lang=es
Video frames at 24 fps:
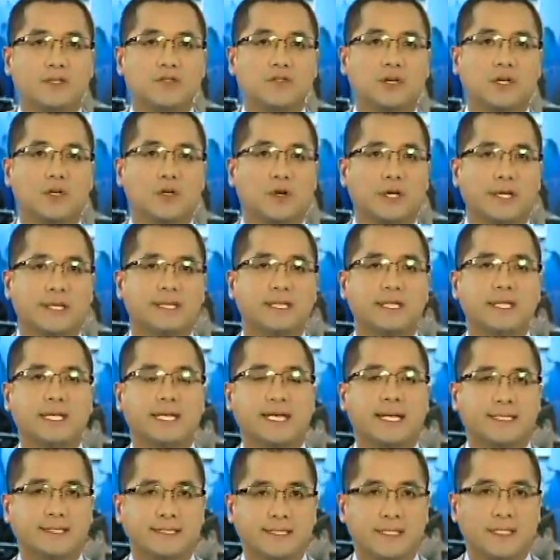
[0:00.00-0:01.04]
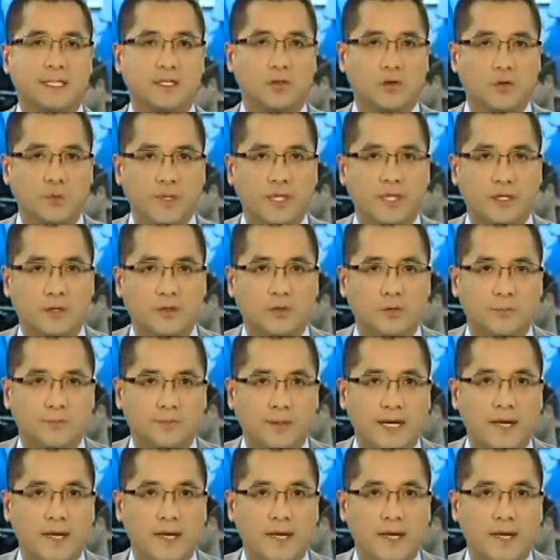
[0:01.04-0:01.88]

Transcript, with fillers: dicho que lo que tiene que hacer el gobierno,